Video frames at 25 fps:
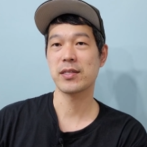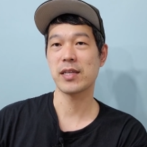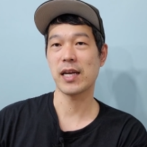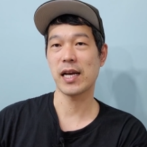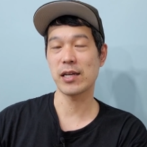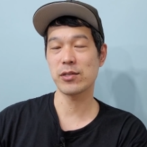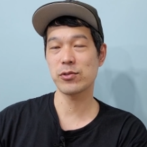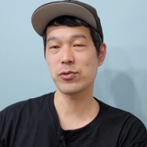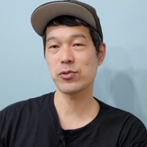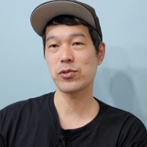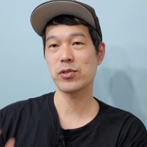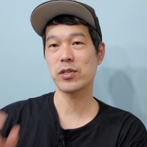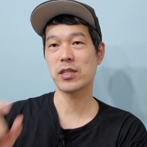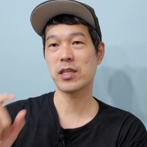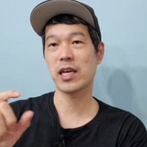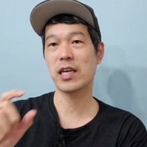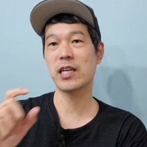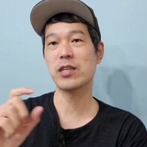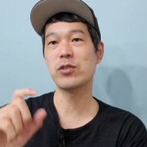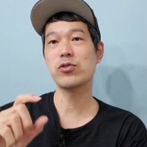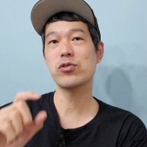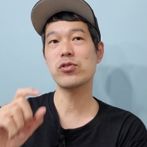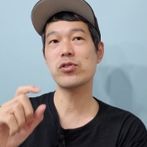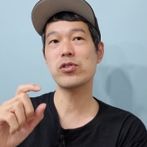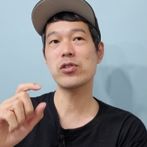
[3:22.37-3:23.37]
아주
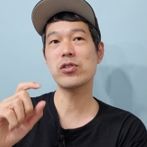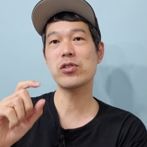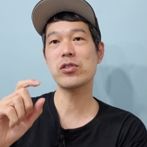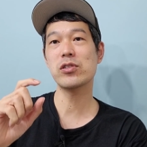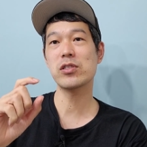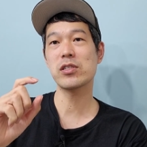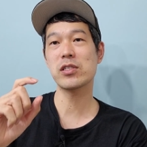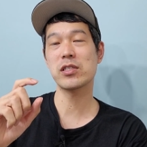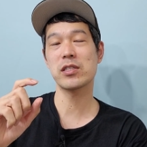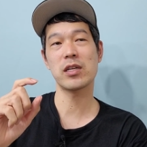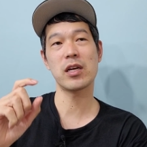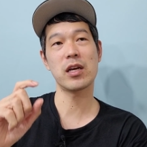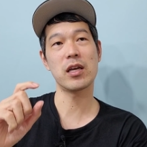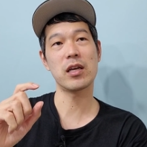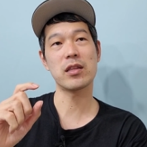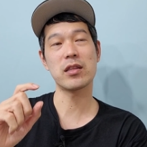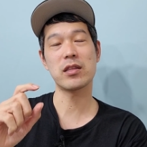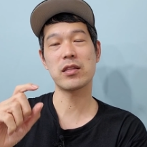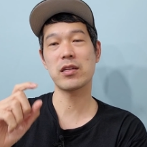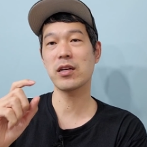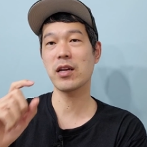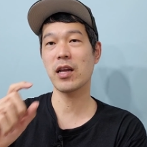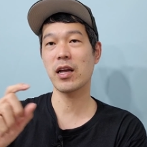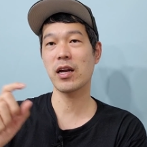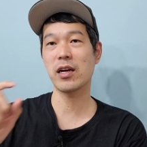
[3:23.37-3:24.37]
기술 이
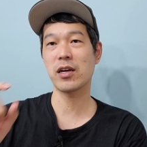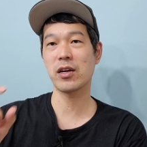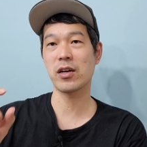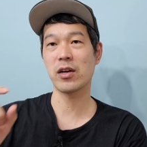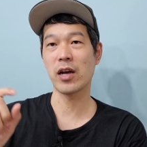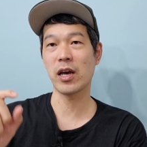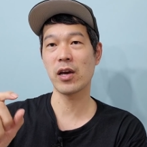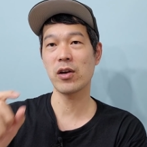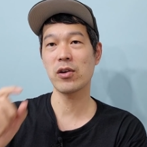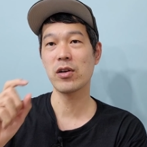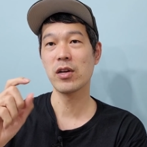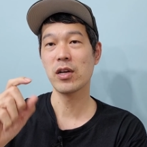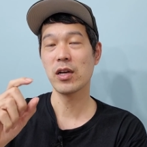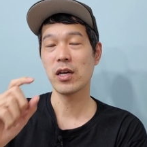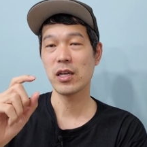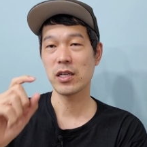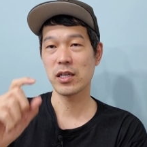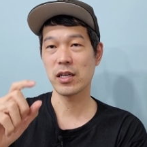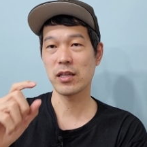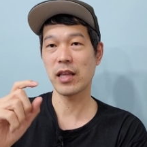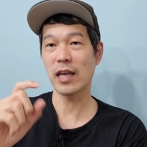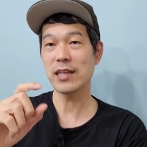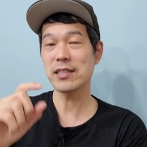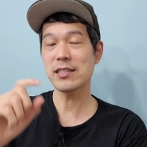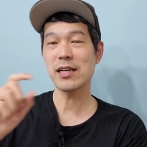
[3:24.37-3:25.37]
특례라 그러나요?
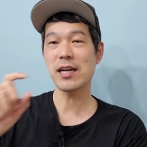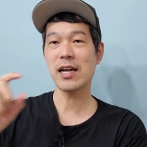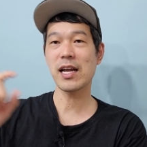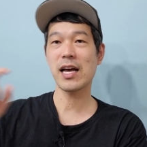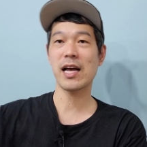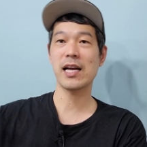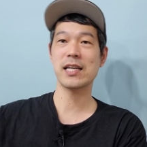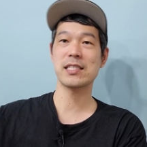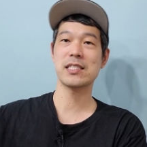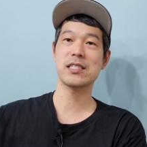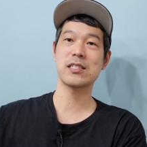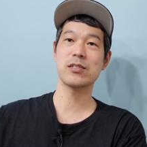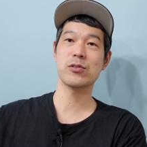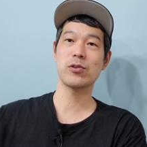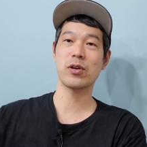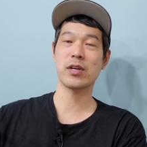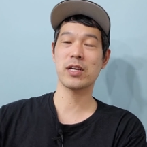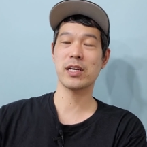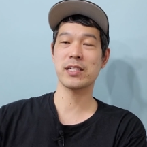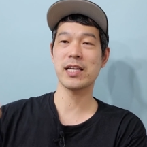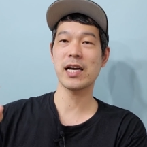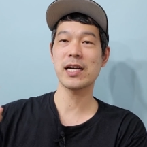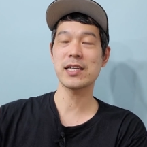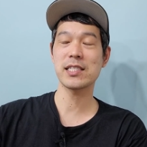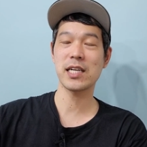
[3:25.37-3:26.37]
테슬라식으로
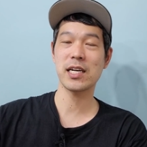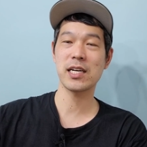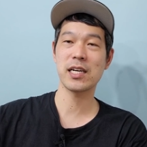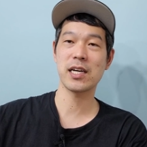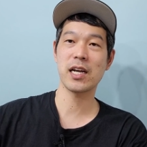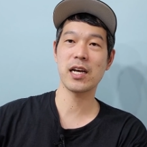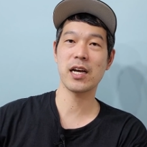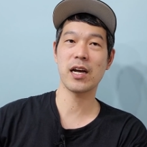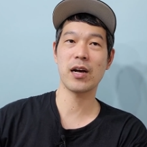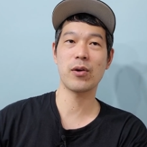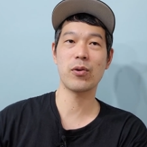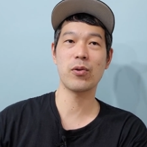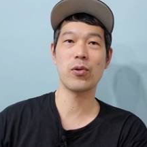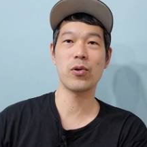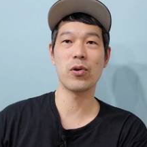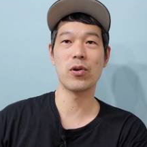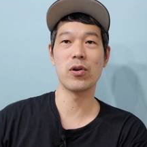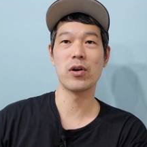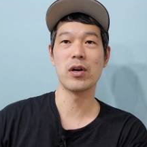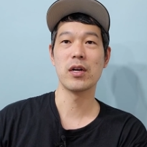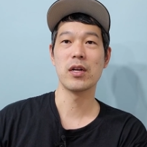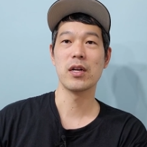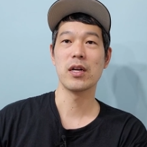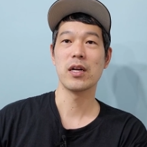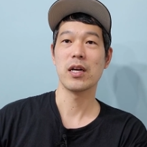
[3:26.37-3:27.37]
이렇게 상장을
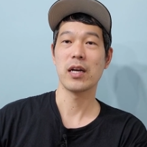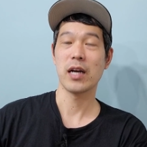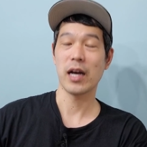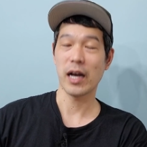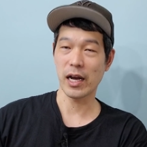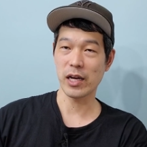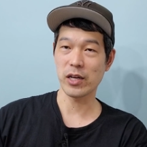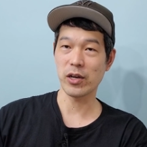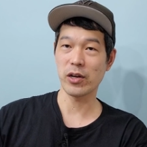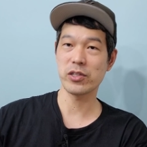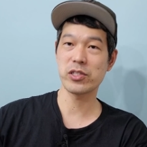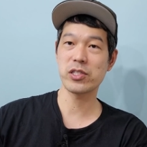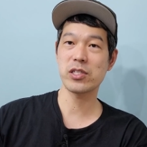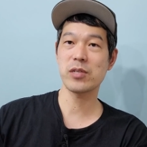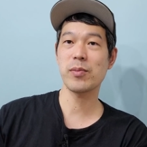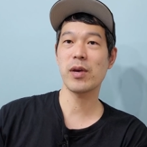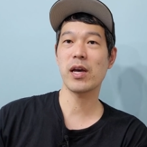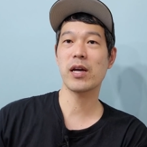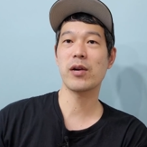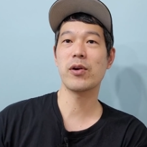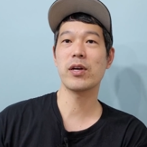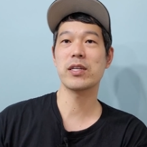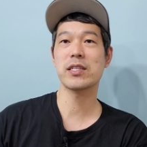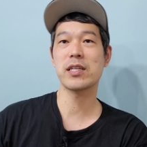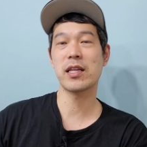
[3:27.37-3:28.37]
해갖고 아, 열심히
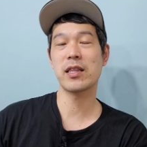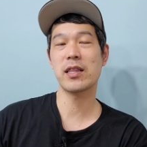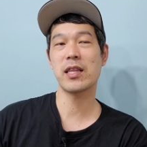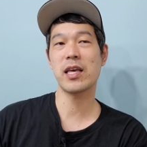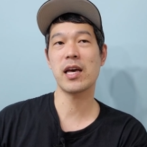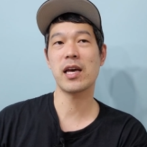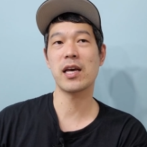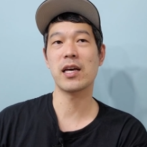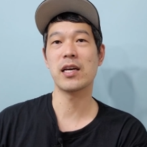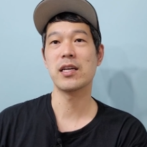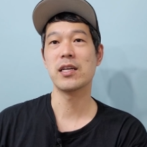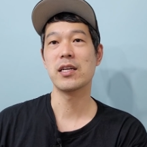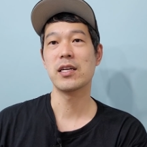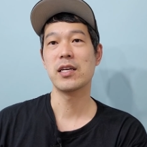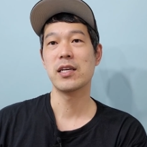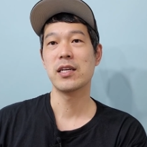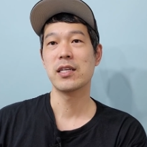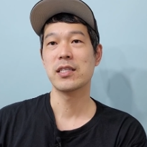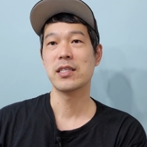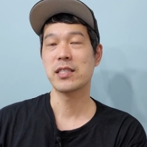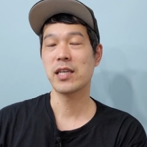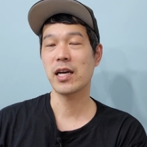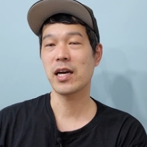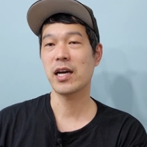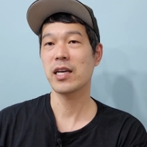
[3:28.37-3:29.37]
하는 회사인데
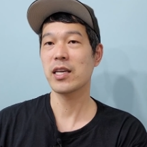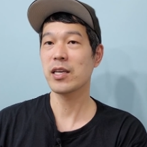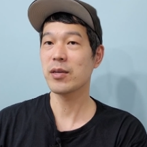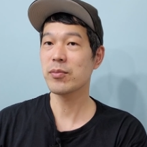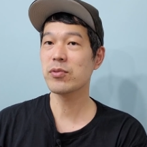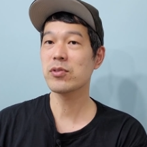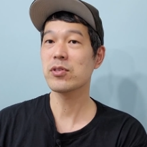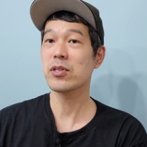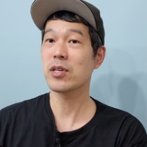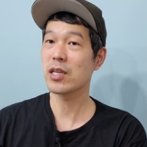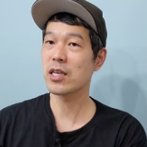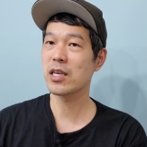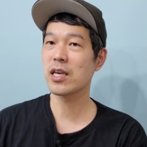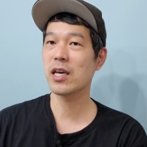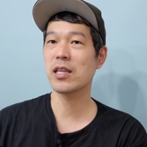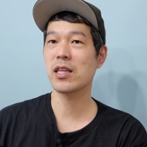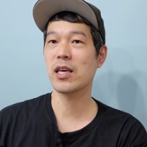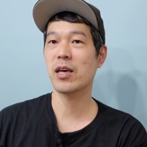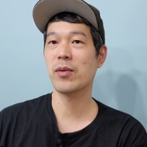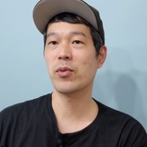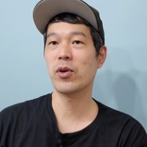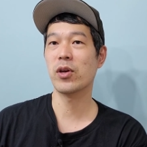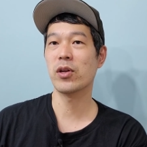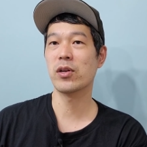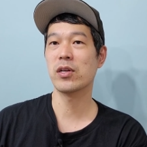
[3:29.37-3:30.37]
제가 이분은 기회
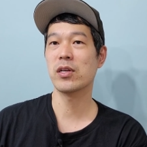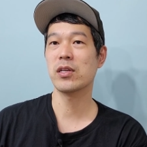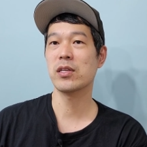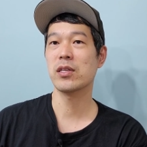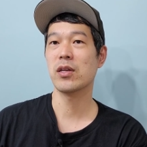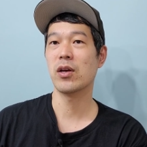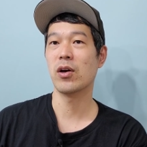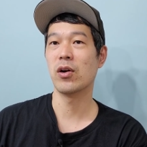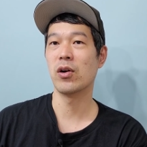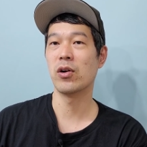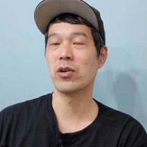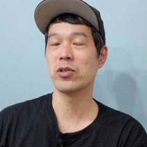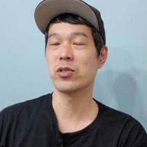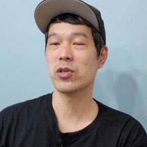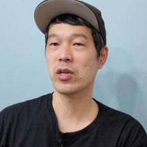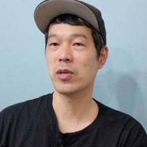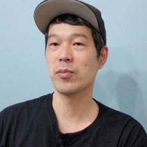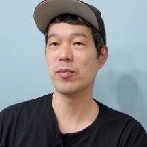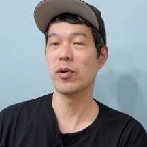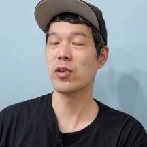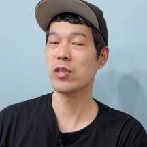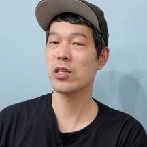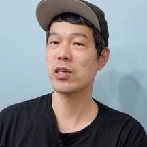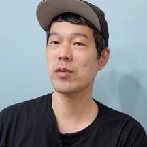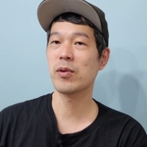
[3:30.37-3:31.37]
되면은 어, 저희
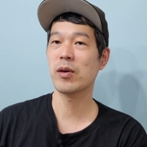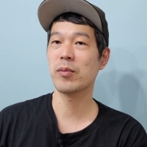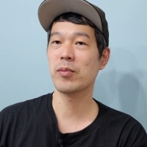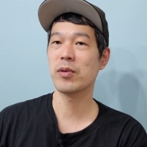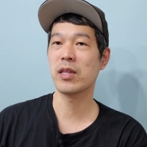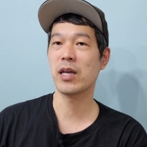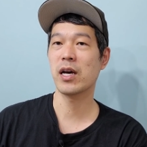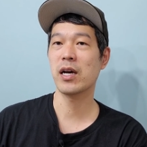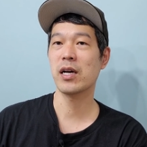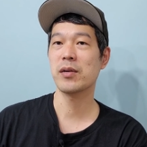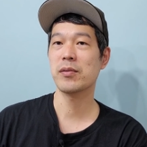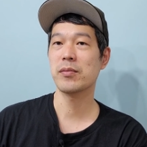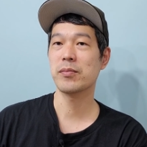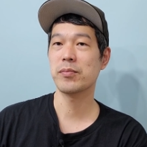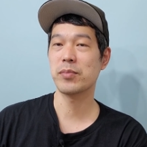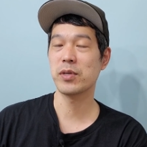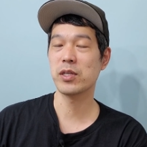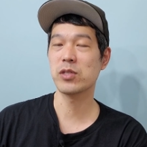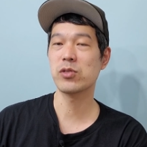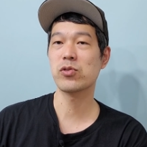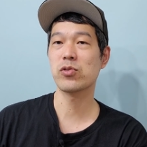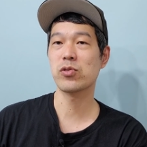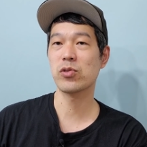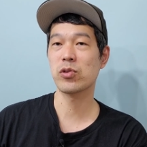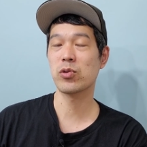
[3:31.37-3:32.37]
머니맵이나
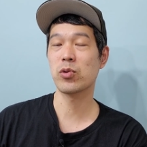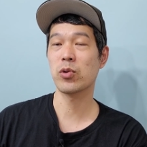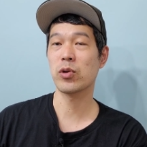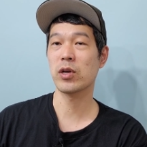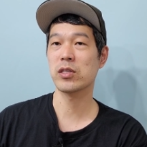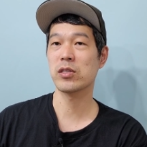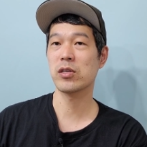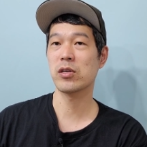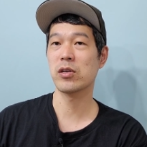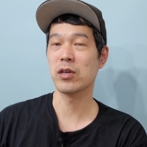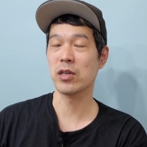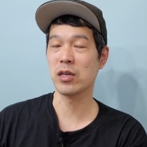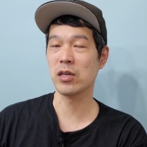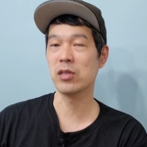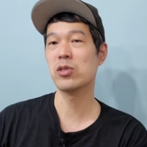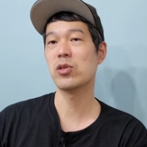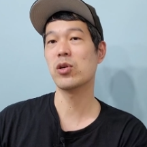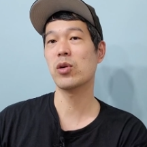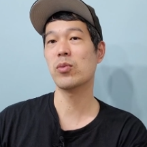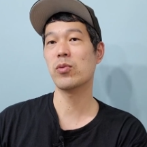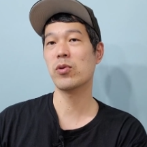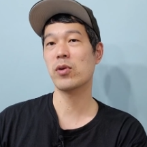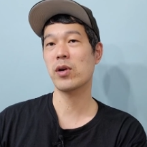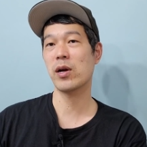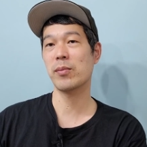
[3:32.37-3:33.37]
비스크를 통해서
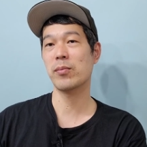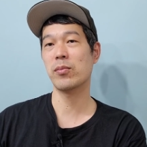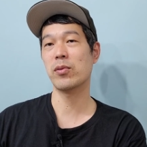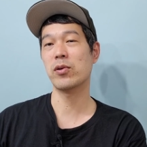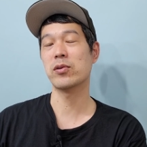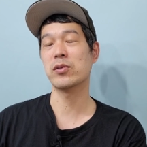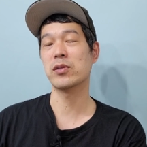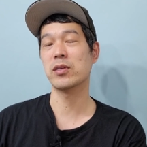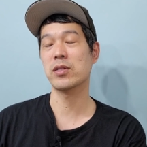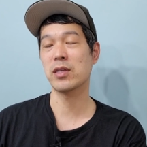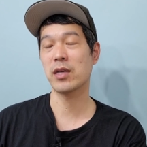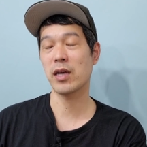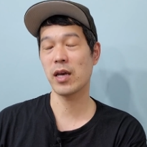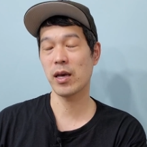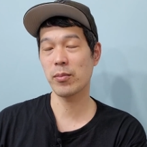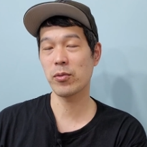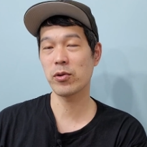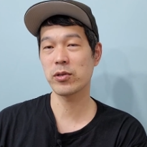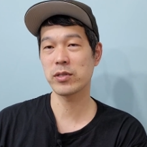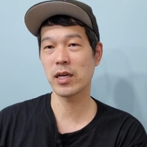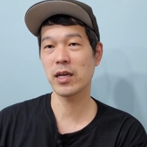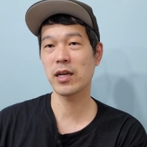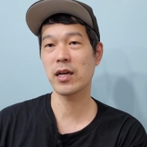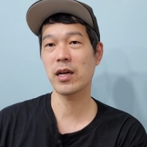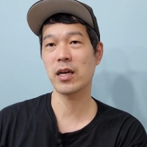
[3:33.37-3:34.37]
인터뷰를 한번
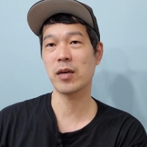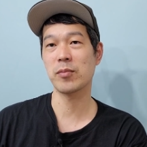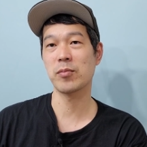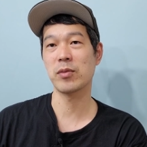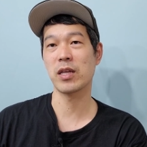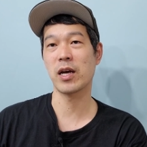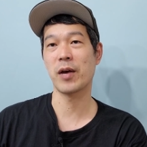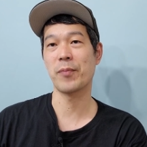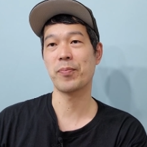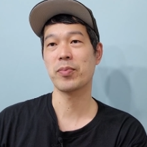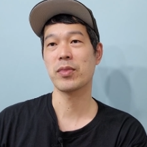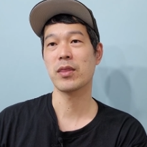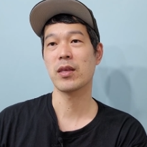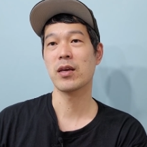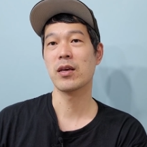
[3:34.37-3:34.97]
해볼 생각입니다.